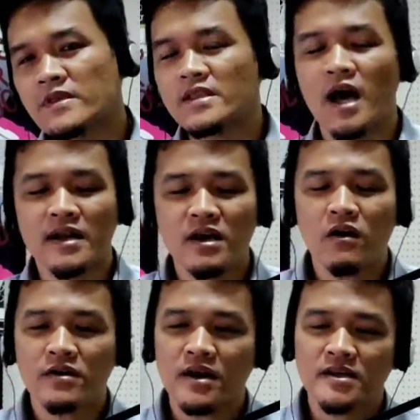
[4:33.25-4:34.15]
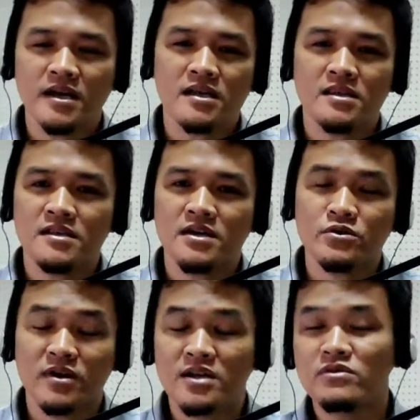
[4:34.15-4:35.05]
Tidak ada orang yang tidak
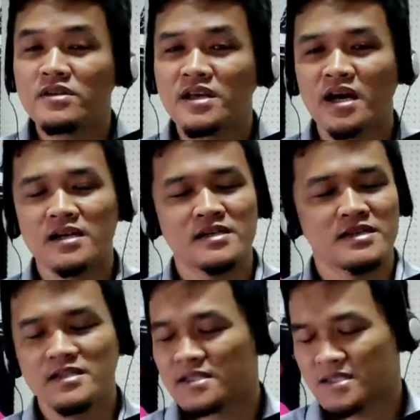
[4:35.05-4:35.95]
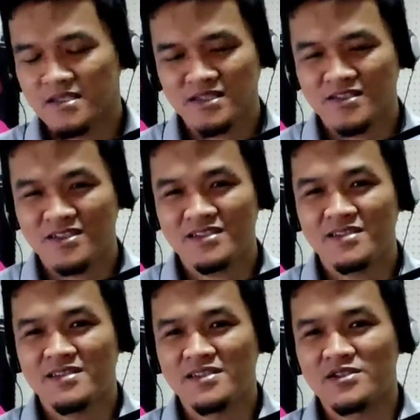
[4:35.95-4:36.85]
suka dunia.
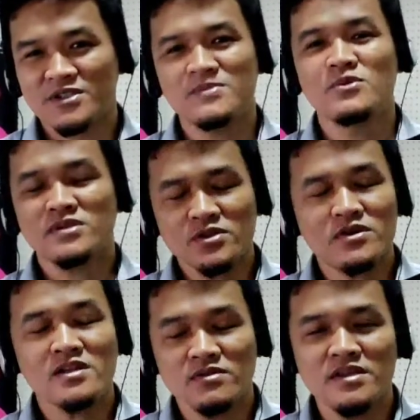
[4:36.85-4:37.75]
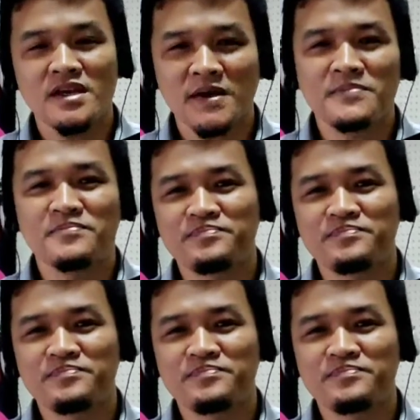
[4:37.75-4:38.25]
Semuanya suka dunia.